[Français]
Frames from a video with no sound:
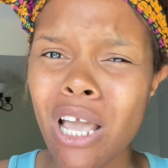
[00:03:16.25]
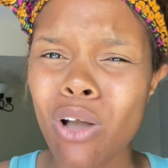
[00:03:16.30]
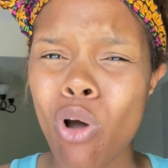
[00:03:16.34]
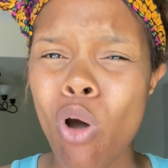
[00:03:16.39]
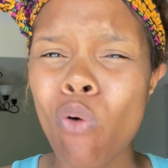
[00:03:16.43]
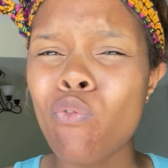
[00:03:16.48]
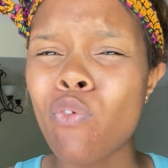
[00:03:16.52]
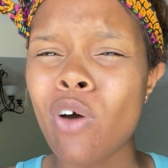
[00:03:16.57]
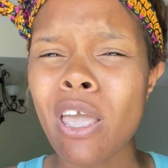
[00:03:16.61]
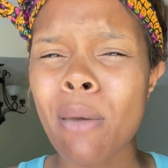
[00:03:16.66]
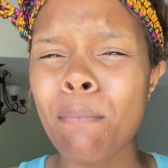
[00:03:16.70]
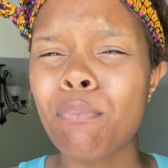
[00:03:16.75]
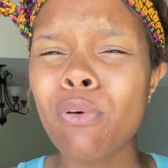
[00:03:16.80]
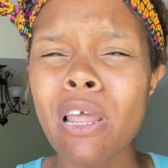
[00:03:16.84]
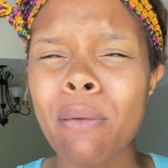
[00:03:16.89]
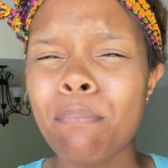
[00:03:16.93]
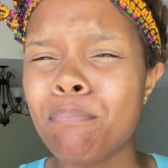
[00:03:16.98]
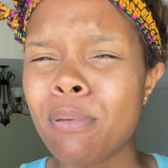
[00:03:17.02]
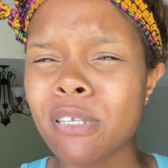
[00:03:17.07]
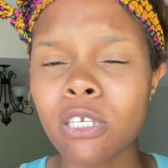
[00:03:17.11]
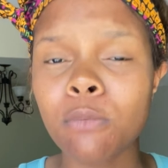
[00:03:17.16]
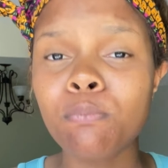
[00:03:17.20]
Quand vous voyez un peu les
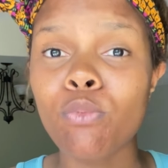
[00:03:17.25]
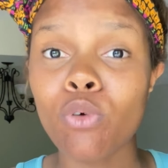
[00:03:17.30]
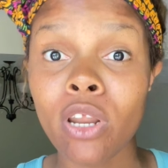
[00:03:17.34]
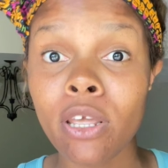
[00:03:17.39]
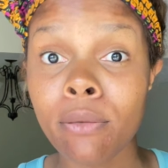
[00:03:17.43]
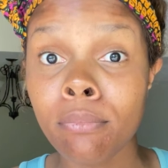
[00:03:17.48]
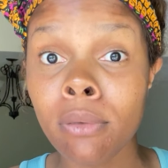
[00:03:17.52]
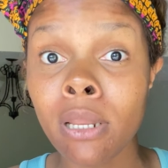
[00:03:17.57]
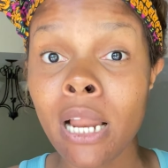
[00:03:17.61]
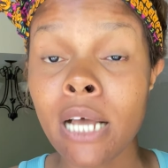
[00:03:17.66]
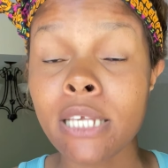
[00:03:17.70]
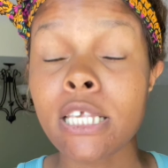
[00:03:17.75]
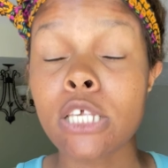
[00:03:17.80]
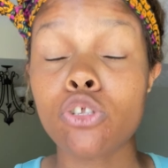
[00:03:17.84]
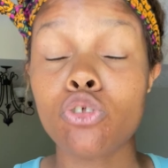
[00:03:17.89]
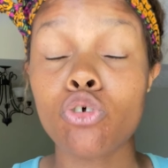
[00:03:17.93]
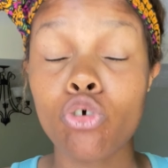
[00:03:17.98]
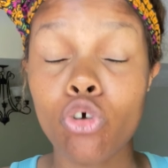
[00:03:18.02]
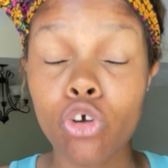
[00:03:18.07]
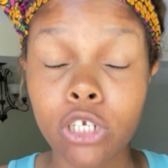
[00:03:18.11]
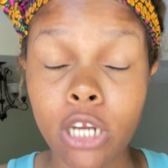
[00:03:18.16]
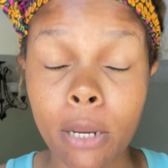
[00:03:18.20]
petites polémies là, c'est ce
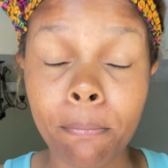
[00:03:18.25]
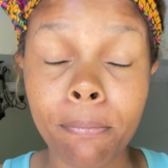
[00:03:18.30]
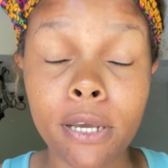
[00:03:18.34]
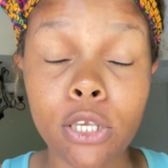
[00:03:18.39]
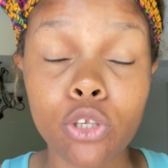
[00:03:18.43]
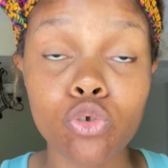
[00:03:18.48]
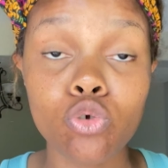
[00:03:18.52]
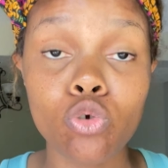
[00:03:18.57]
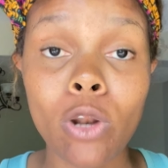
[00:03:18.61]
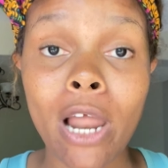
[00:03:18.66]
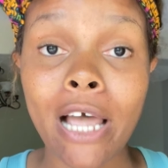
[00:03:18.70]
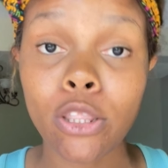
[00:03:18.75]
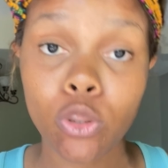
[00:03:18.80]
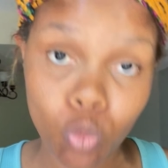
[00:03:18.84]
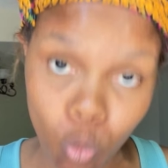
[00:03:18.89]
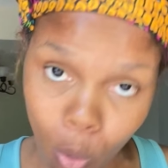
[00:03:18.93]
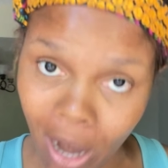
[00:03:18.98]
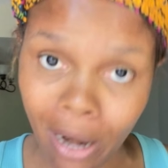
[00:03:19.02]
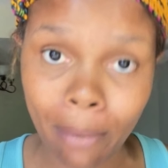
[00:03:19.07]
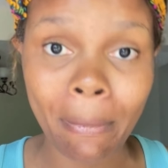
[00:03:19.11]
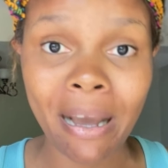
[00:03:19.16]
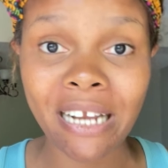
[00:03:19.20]
que j'ai pris sur la
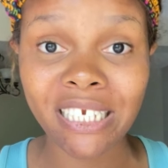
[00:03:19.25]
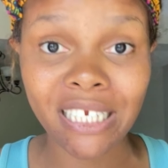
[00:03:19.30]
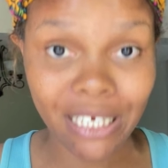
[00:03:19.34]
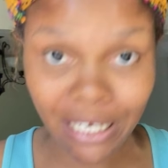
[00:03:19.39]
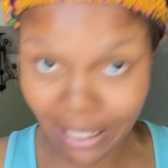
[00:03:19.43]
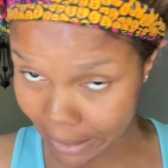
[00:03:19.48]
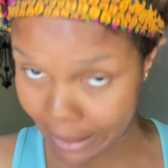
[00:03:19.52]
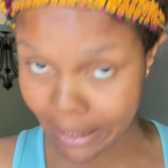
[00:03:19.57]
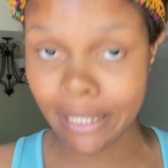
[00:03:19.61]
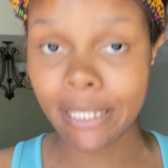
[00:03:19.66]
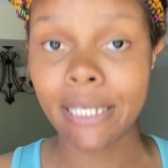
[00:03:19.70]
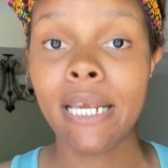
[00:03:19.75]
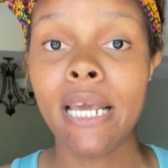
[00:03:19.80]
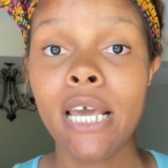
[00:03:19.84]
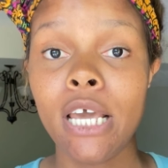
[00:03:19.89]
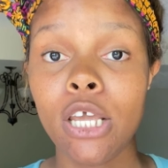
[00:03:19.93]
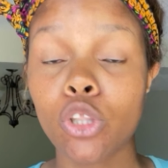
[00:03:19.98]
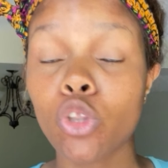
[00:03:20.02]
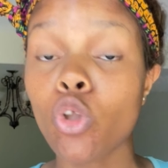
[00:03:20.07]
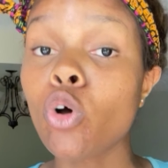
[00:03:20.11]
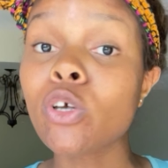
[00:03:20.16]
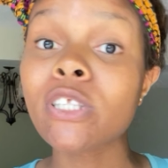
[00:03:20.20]
toile, ma chérie.
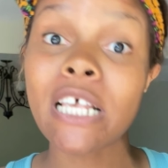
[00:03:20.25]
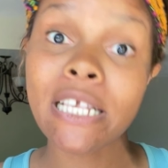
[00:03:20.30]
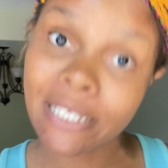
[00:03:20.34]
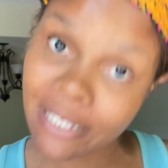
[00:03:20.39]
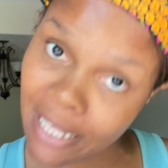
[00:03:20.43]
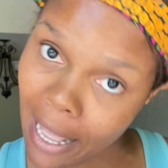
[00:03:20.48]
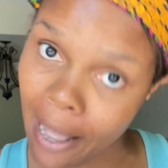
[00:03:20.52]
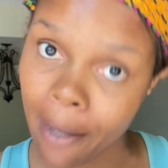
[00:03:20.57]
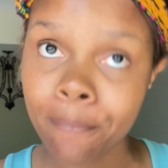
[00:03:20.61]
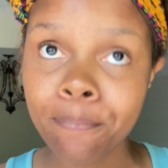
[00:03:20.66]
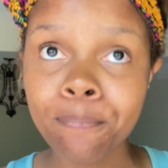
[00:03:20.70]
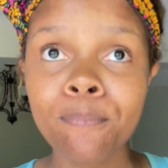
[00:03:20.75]
Donc c'est ça.